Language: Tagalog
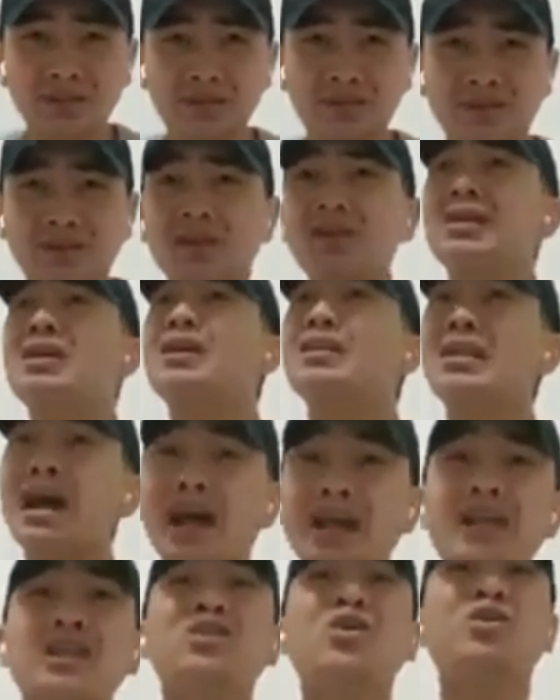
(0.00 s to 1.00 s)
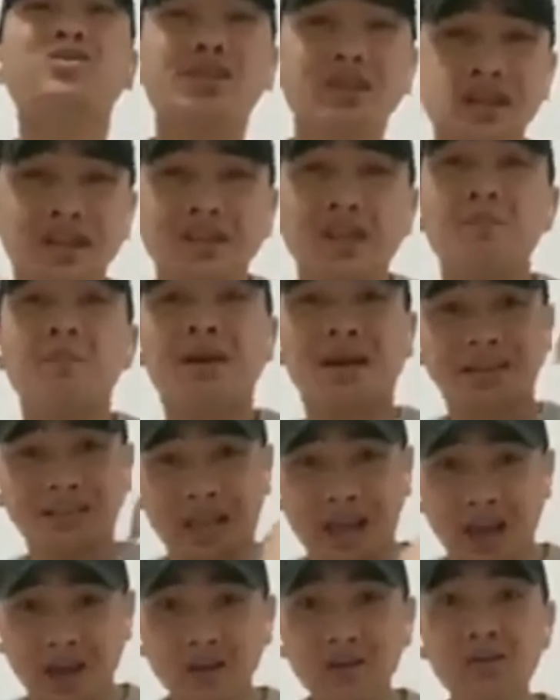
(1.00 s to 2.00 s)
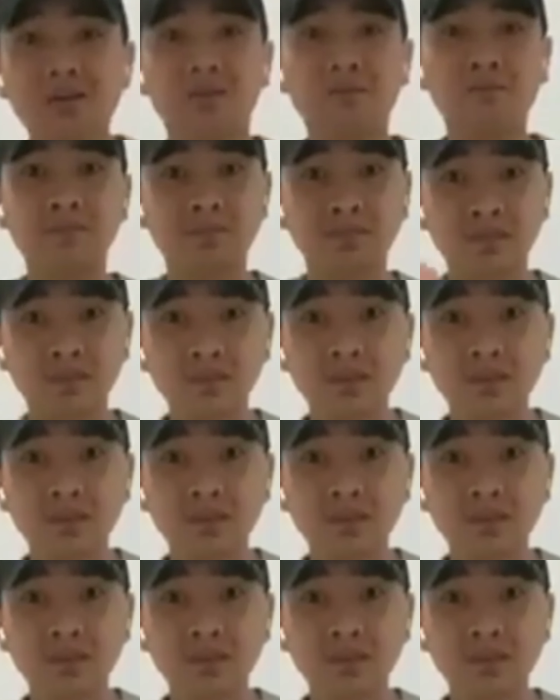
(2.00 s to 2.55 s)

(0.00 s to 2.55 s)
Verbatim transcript: okay, nang anecdote na yung mga tao